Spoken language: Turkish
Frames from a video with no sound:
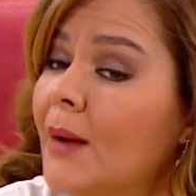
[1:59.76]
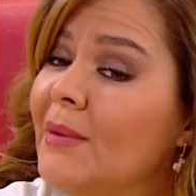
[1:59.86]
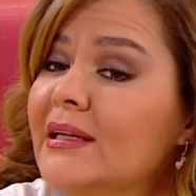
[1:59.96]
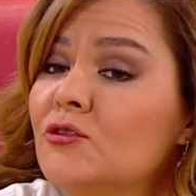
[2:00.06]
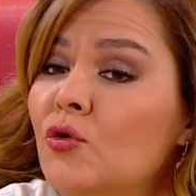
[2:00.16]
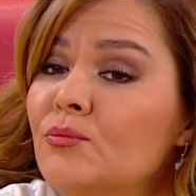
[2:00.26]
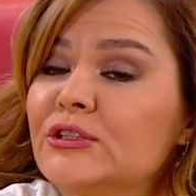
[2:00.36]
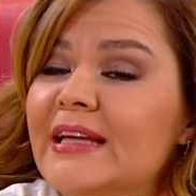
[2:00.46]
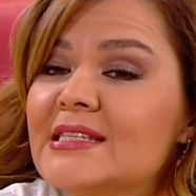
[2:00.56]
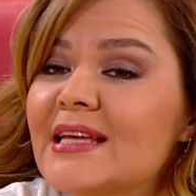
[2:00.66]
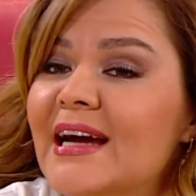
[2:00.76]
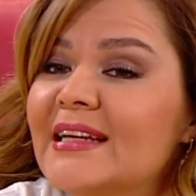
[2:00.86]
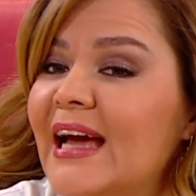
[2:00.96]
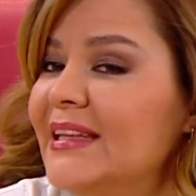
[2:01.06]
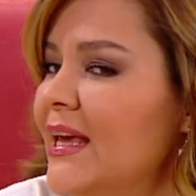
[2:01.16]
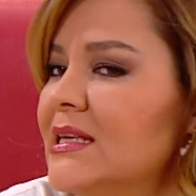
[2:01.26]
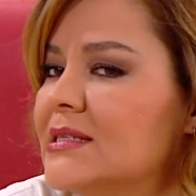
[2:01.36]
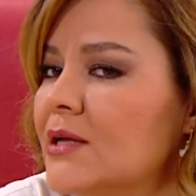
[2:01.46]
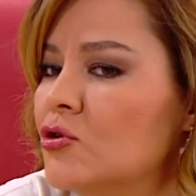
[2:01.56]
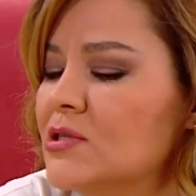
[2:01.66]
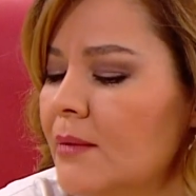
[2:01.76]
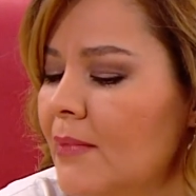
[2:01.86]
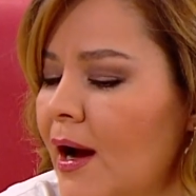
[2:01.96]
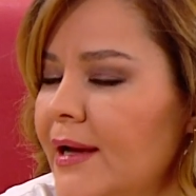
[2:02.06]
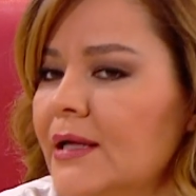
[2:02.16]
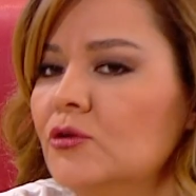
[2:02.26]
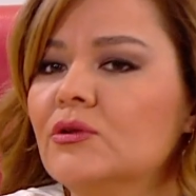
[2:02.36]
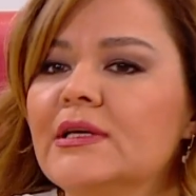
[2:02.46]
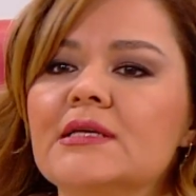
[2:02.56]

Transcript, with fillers: Bana tombul teyze derken ne hissediyorsam aynen onları